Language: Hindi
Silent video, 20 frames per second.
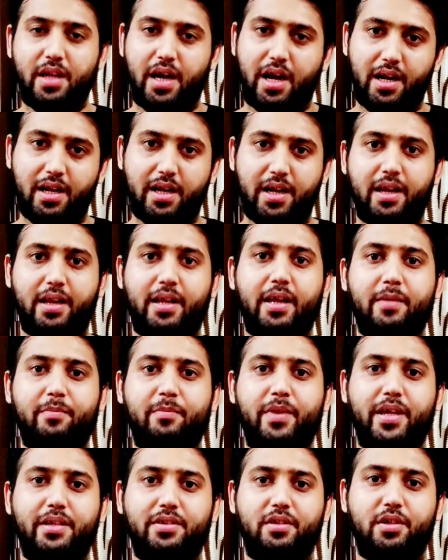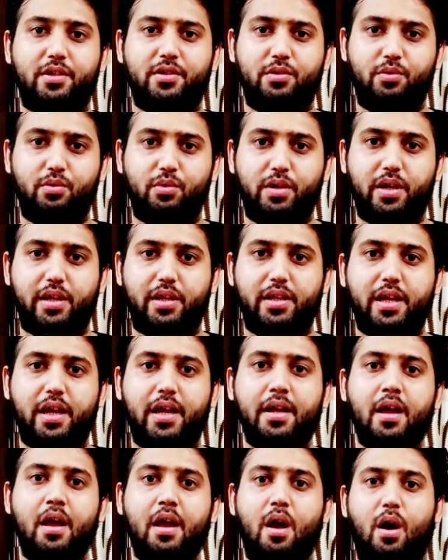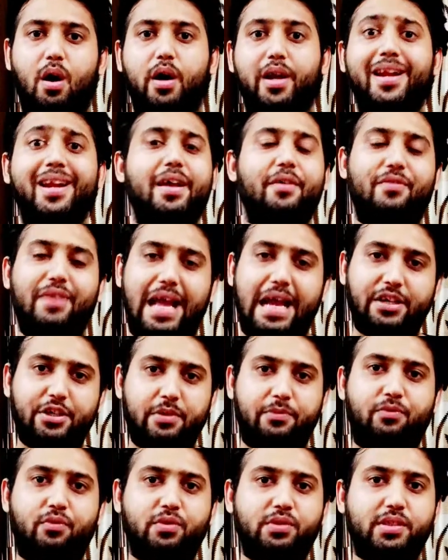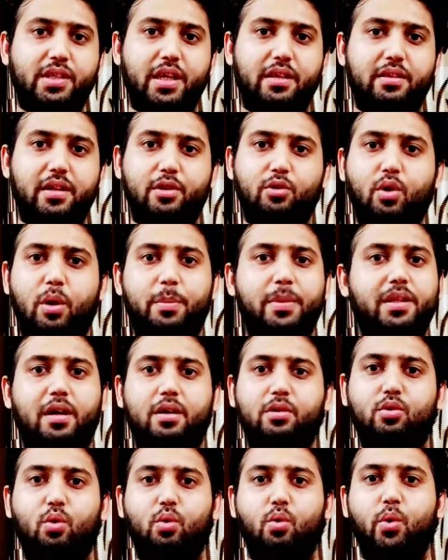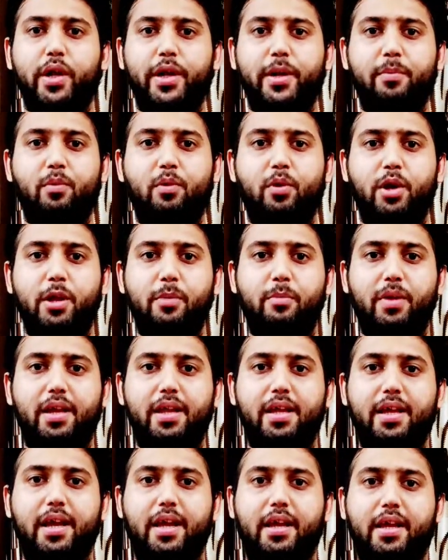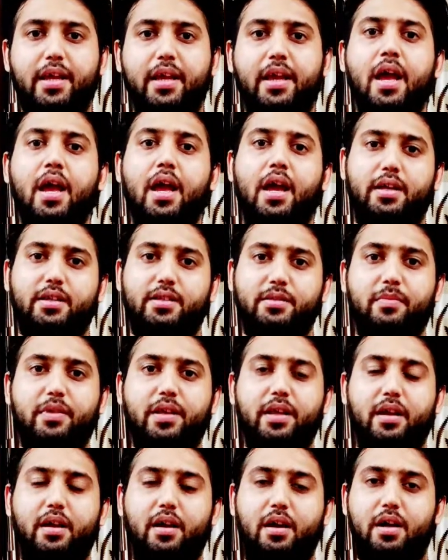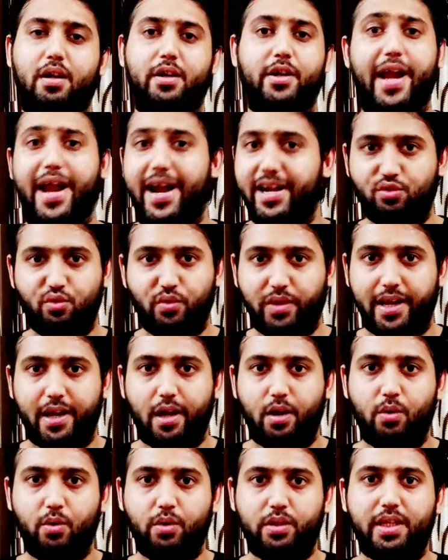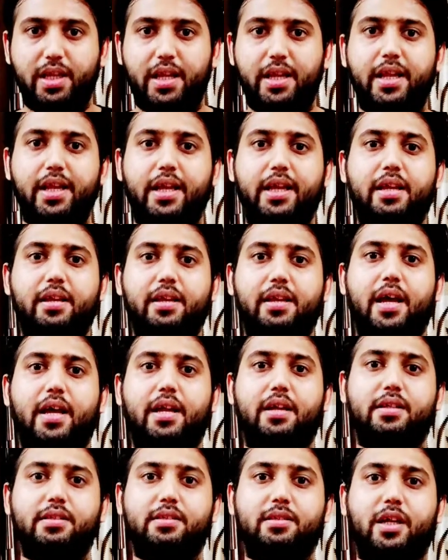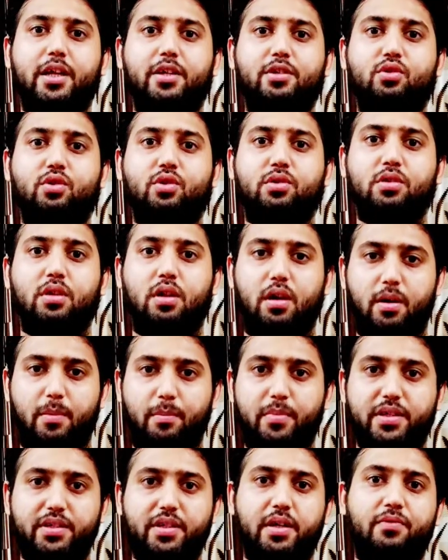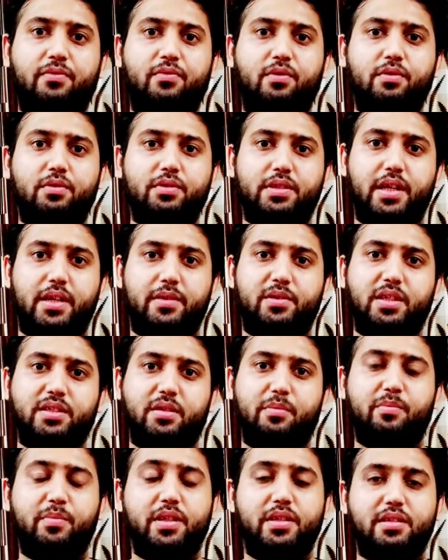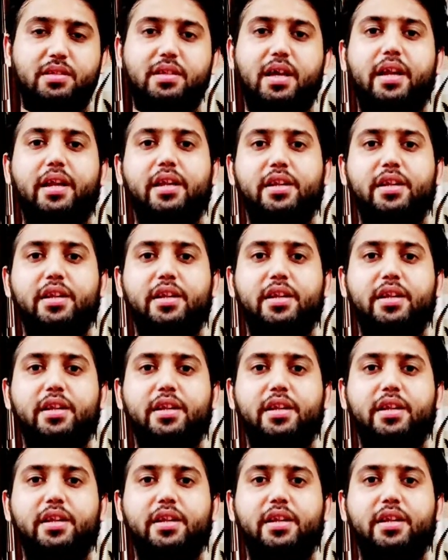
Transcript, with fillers: डाल डाल के भेजना शुरू कर दिया और इनके फ्लैगशिप फ़ोन्स के अंदर तो अभी तक तो कोई रिपोर्ट नहीं मिली है कि इसमें एड्स वगैरह होती हैं लेकिन यार इसके जो बजट फ़ोन्स हैं जैसे बीस हज़ार